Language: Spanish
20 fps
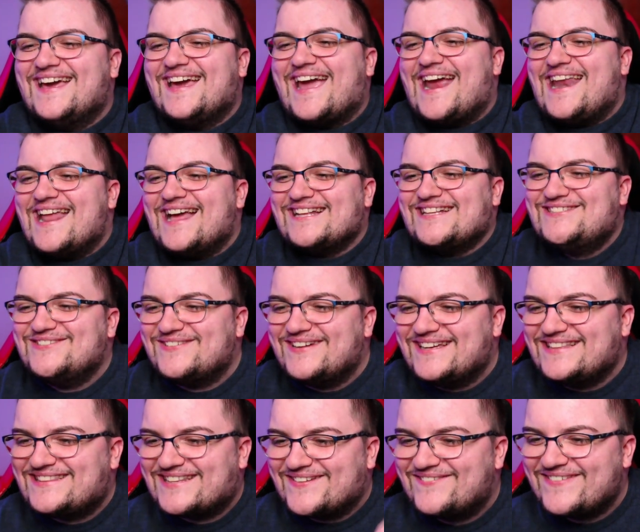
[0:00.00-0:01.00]
¡El hacho
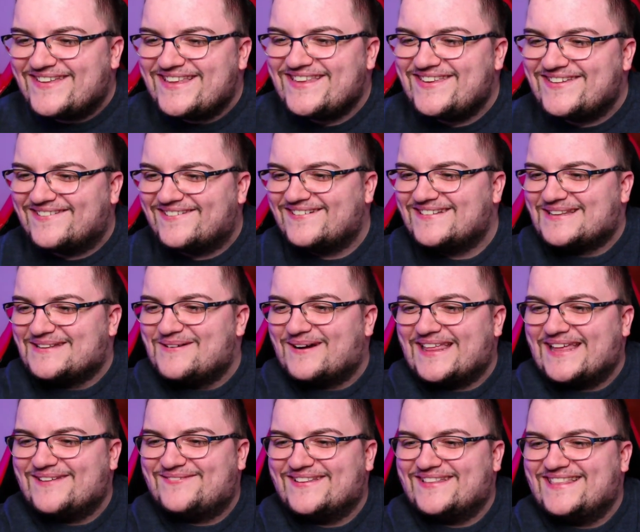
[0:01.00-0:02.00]
es tremeño! Lo tengo que
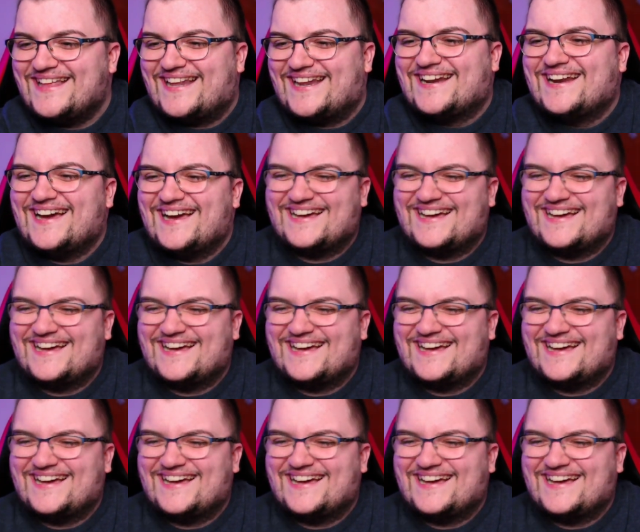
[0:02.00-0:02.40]
defender.